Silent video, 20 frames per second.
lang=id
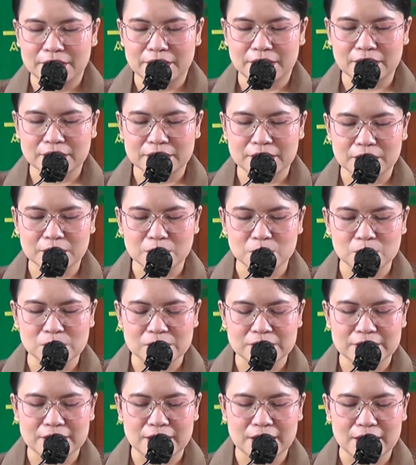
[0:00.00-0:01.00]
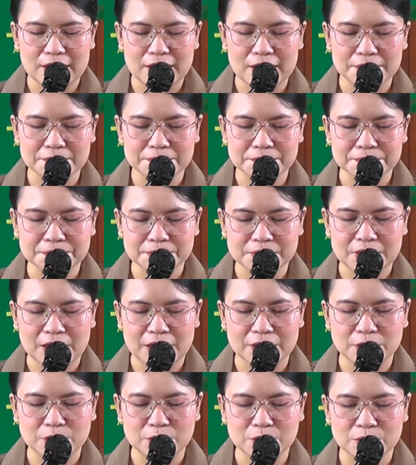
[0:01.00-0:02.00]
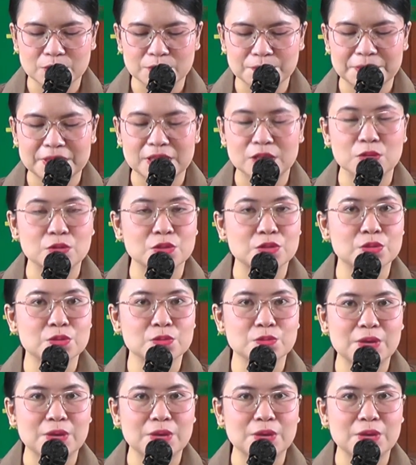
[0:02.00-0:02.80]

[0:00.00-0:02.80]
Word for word: yang tertulis dalam 1 Petrus